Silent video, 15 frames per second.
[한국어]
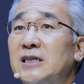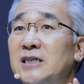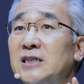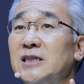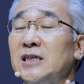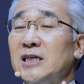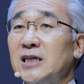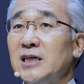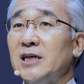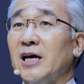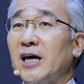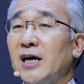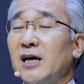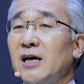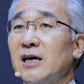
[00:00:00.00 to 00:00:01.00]
그
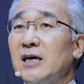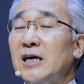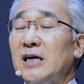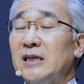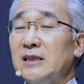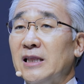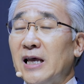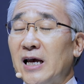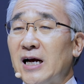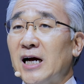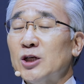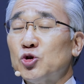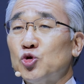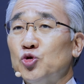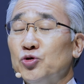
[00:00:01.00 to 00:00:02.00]
일에
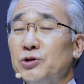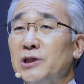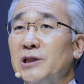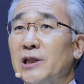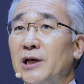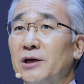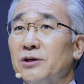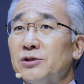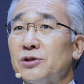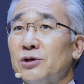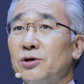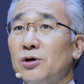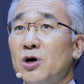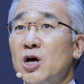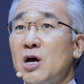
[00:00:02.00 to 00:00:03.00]
내가 주인
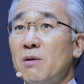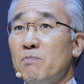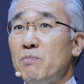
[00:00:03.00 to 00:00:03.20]
되어서